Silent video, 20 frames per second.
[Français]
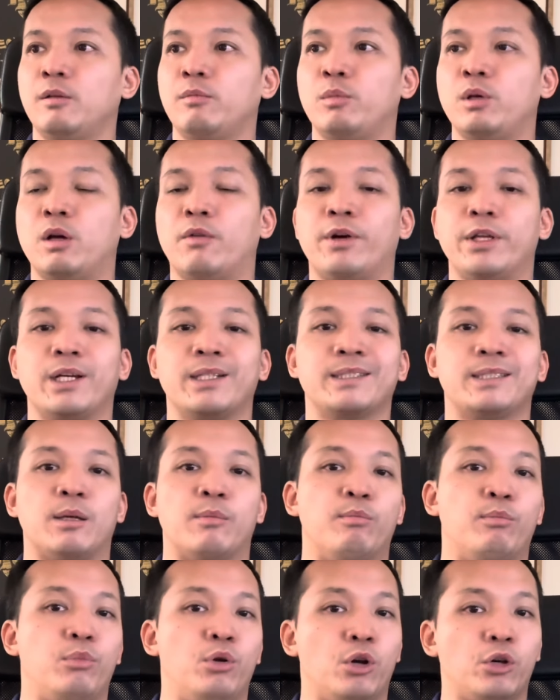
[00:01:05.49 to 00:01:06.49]
Mais on va dire que c'est un
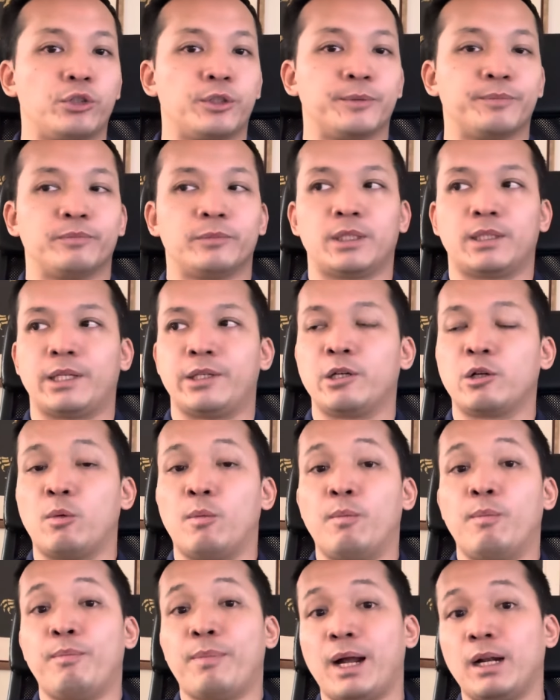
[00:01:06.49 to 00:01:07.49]
blog, c'est-à-dire
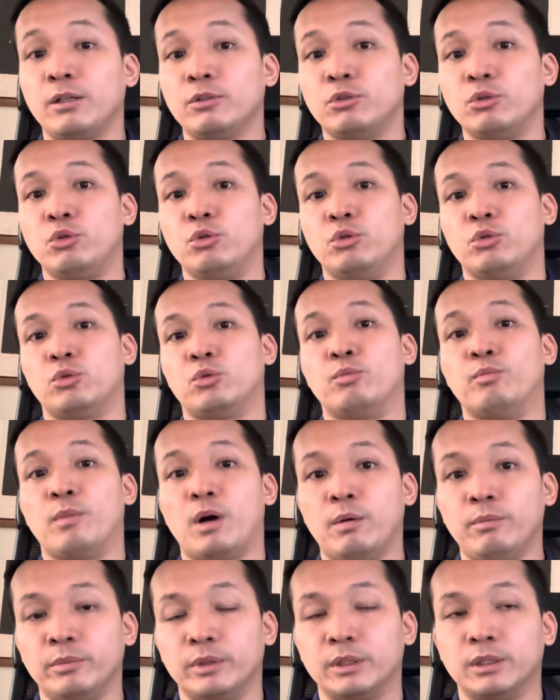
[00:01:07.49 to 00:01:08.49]
qu'on parle de nos
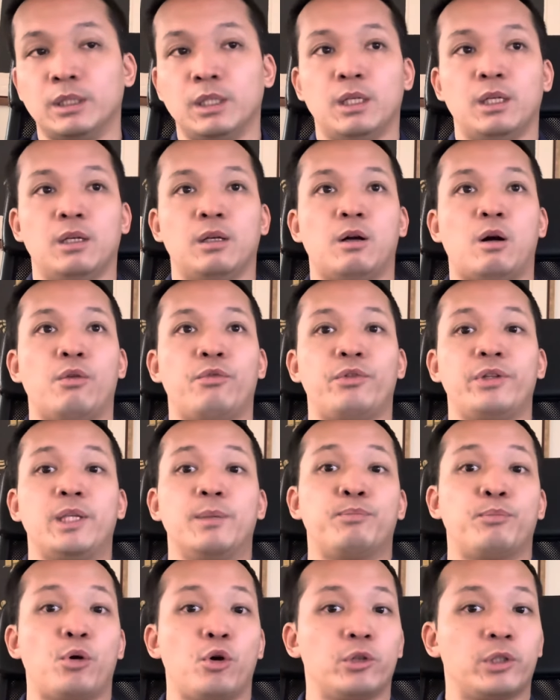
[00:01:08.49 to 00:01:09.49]
membres, on fait des
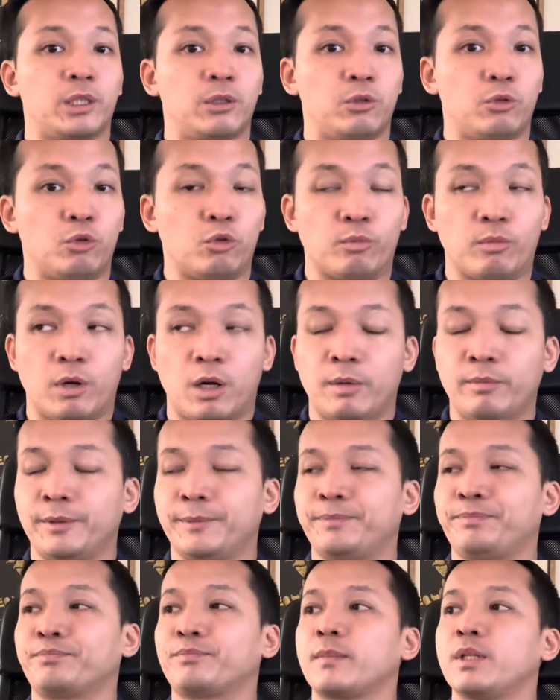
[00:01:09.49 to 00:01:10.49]
portraits de nos
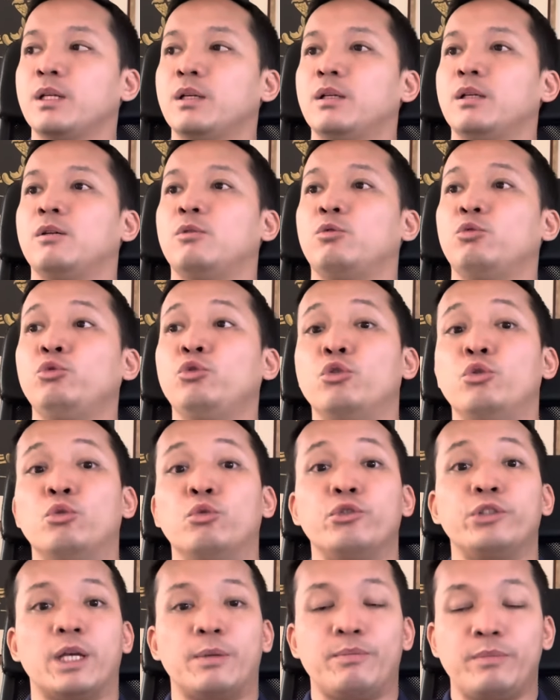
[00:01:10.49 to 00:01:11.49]
membres ou de
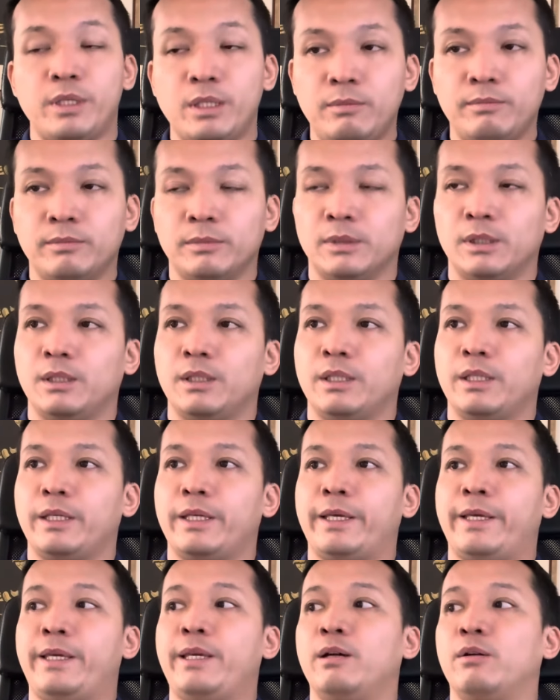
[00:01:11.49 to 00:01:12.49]
nos amis.
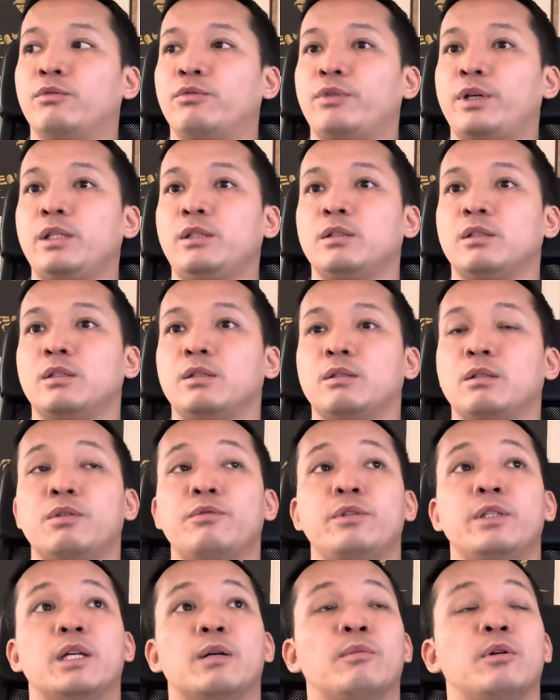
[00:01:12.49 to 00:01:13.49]
Et en fait, euh,
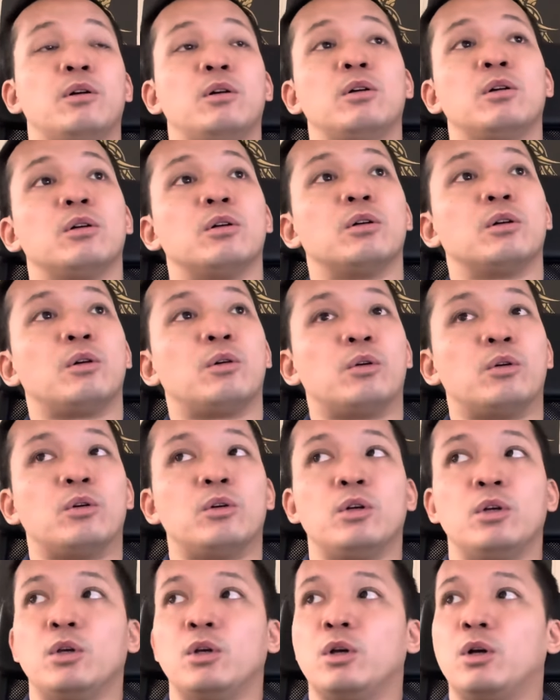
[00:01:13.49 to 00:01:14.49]
évidemment,
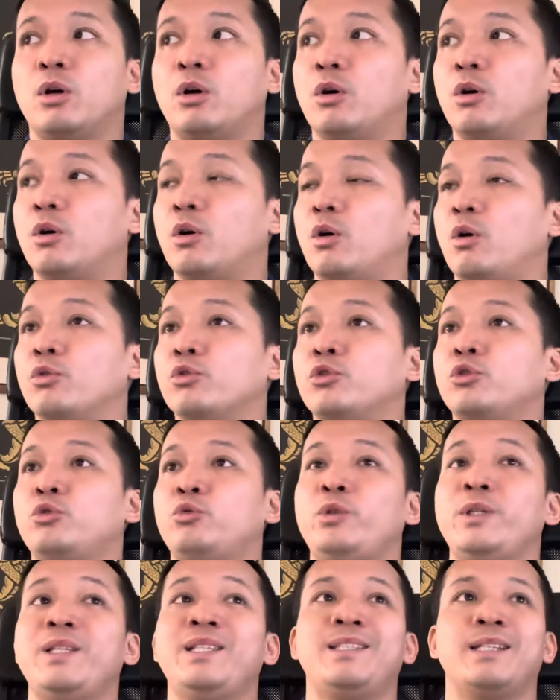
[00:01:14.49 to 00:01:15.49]
on,
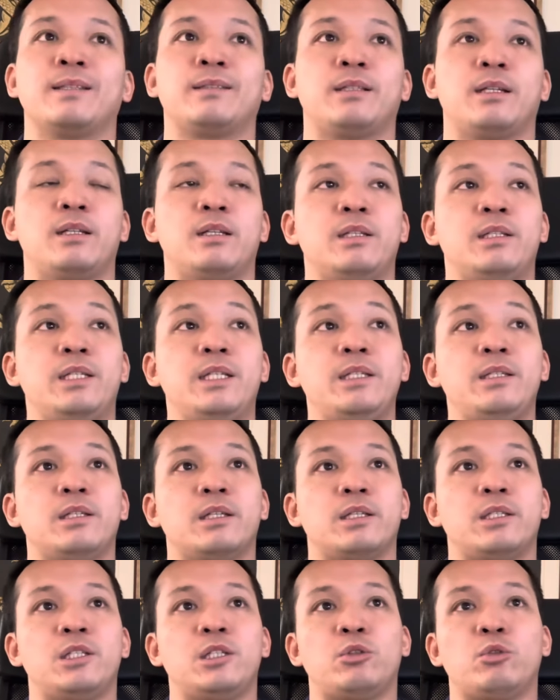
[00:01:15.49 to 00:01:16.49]
suit une certaine ligne
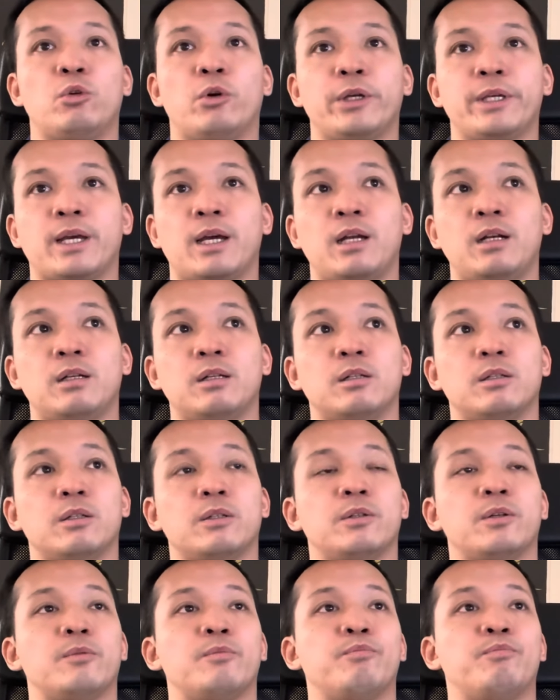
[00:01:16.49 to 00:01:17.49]
éditoriale,
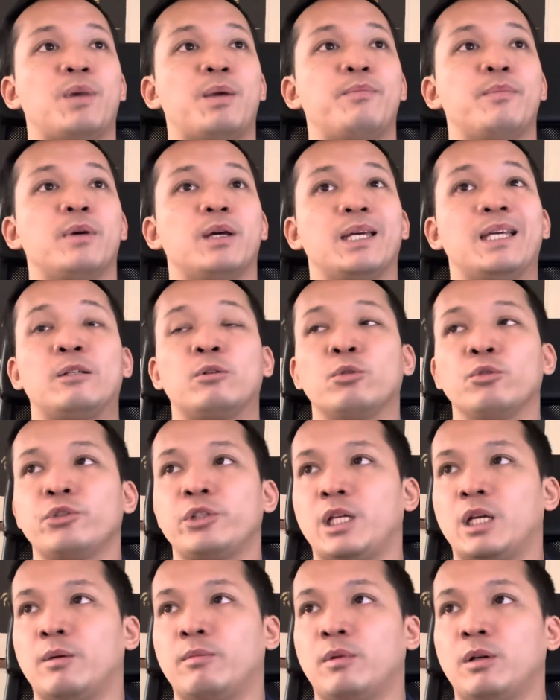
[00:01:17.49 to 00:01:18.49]
euh, même
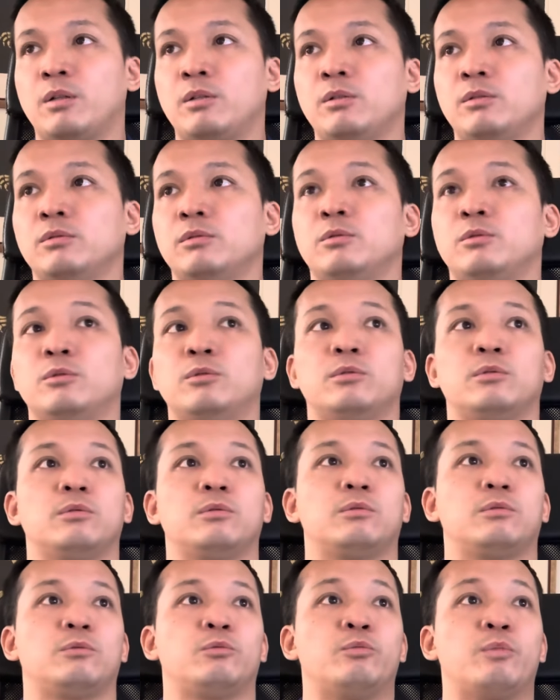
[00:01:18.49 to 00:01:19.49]
inconsciemment ou,
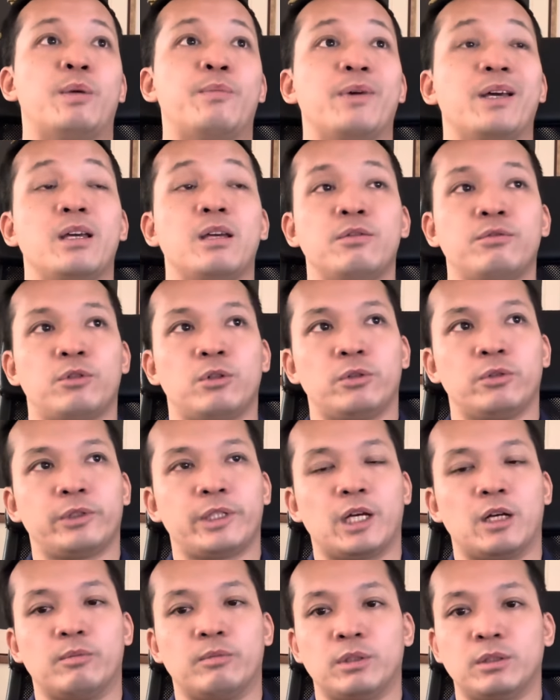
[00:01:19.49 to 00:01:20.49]
même
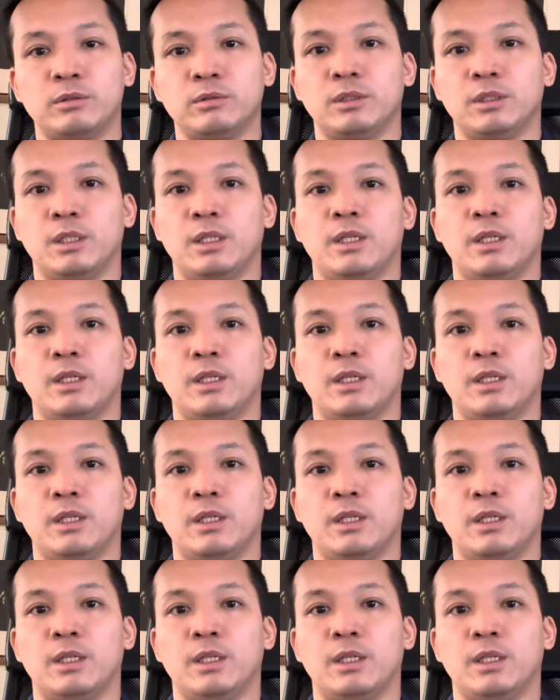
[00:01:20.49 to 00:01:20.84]
involontairement.